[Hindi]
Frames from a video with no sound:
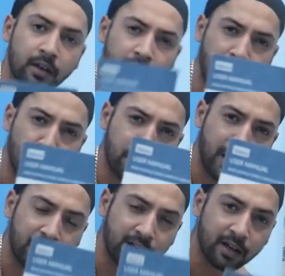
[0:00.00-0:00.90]
नैनो
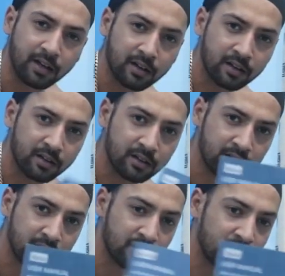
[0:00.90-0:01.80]
ब्रांड का
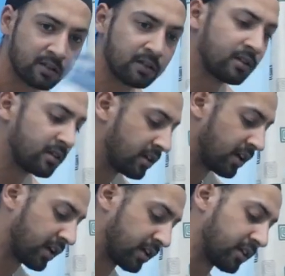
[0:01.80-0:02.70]

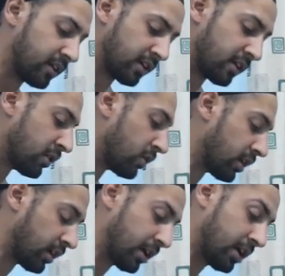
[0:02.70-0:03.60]
है ऐसे इंडियन ही
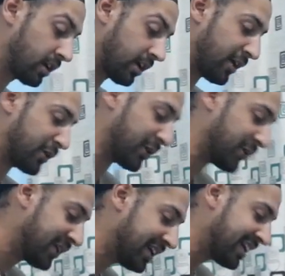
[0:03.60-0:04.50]

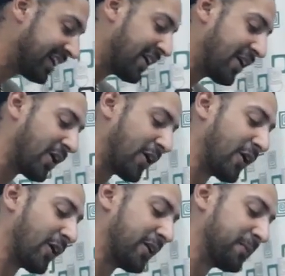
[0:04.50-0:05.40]
होगा
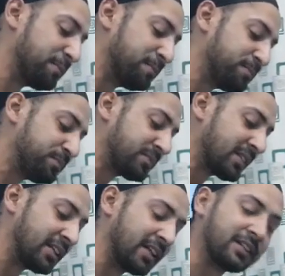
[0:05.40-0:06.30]
और
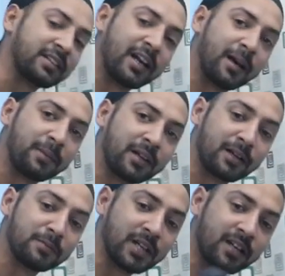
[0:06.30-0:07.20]
ये इसका अडेप्टर
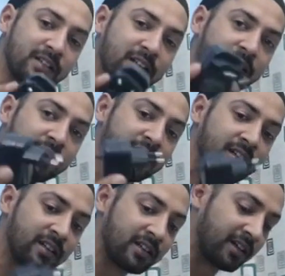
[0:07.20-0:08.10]
कम चार्जर
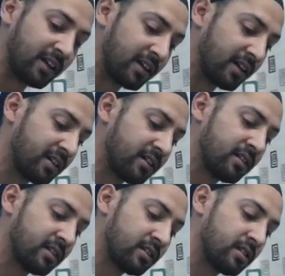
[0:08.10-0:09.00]
ये ये
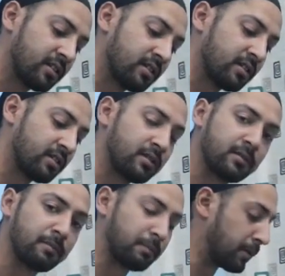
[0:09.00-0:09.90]

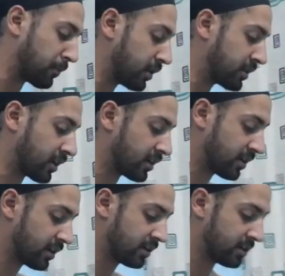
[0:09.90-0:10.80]
पिन कम चार्जर है